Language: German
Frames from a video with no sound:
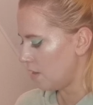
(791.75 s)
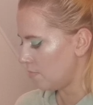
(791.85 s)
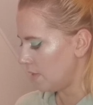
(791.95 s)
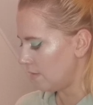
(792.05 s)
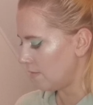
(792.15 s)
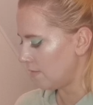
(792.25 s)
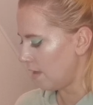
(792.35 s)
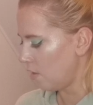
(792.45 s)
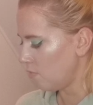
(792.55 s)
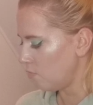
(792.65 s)
Mit
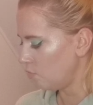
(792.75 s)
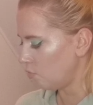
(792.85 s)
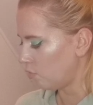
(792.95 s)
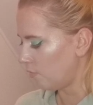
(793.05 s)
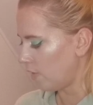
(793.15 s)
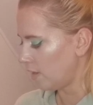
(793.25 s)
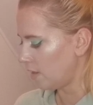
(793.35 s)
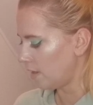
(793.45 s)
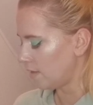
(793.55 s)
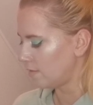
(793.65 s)
Serum und oder
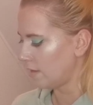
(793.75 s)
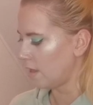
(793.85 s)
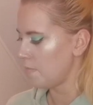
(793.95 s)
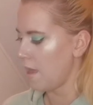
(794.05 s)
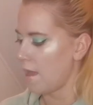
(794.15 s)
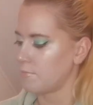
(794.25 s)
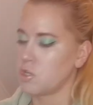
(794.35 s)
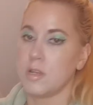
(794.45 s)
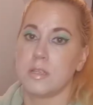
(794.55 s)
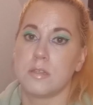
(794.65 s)
Feuchtigkeitscreme
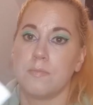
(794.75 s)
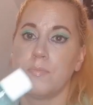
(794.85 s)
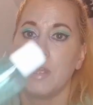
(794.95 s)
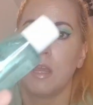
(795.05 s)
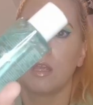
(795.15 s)
abschließen.